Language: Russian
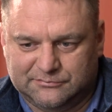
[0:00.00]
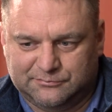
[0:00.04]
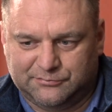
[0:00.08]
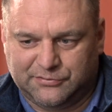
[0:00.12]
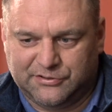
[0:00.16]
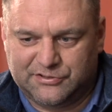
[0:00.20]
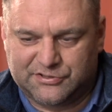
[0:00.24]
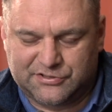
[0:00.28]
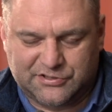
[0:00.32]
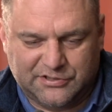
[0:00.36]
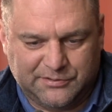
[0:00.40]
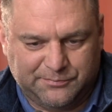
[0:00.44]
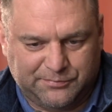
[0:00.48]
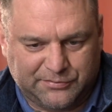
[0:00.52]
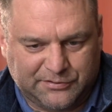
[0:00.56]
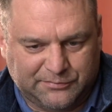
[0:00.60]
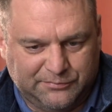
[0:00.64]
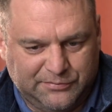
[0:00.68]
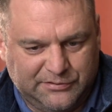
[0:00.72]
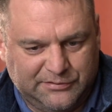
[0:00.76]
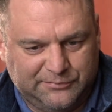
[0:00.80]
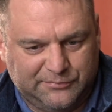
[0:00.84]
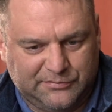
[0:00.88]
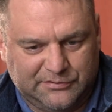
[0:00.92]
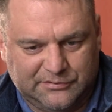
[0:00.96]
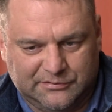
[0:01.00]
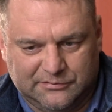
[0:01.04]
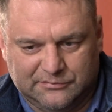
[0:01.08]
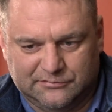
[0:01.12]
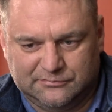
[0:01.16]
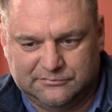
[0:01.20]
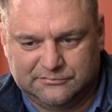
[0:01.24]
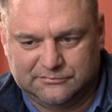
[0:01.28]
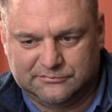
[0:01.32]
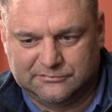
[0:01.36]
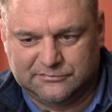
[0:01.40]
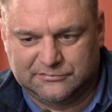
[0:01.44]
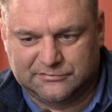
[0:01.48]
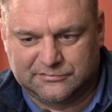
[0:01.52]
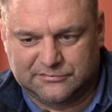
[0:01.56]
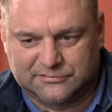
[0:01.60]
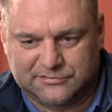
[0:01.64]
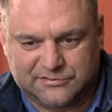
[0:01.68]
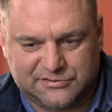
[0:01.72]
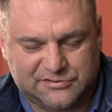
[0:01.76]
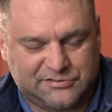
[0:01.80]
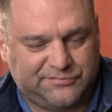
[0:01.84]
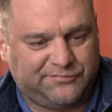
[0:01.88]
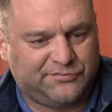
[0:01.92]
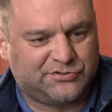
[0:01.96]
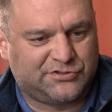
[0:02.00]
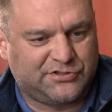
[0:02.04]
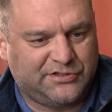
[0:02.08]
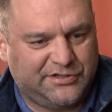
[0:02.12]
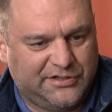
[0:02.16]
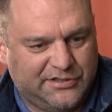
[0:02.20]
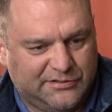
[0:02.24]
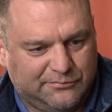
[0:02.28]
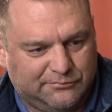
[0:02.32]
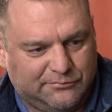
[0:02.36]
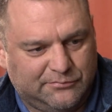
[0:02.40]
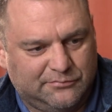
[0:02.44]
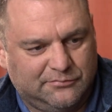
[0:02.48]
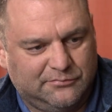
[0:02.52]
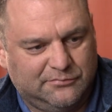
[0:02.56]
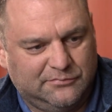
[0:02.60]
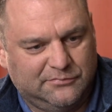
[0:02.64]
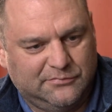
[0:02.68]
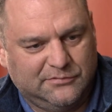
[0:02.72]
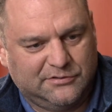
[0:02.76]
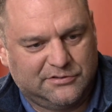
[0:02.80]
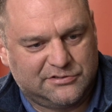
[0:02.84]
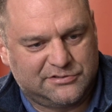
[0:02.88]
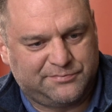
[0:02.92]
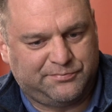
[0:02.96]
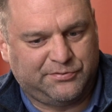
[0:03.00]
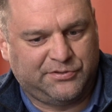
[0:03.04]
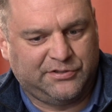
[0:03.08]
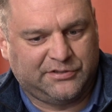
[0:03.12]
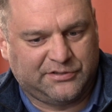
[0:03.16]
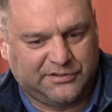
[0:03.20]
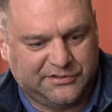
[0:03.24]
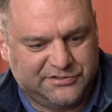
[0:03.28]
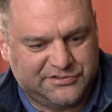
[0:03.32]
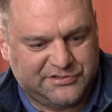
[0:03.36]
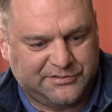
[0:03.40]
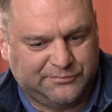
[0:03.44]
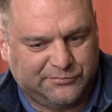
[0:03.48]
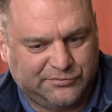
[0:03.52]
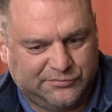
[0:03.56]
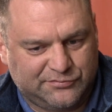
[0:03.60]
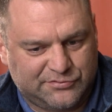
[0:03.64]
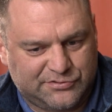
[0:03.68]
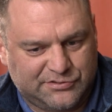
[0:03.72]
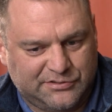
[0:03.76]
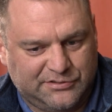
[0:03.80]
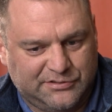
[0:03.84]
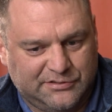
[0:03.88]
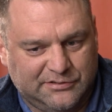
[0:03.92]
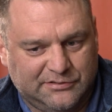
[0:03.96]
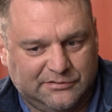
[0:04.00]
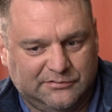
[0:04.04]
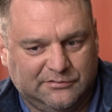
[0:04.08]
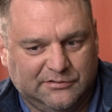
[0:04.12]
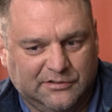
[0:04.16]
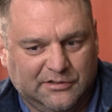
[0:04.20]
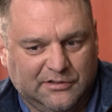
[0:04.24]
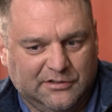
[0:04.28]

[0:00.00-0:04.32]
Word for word: большие проблемы с движением, с перекрытием движения.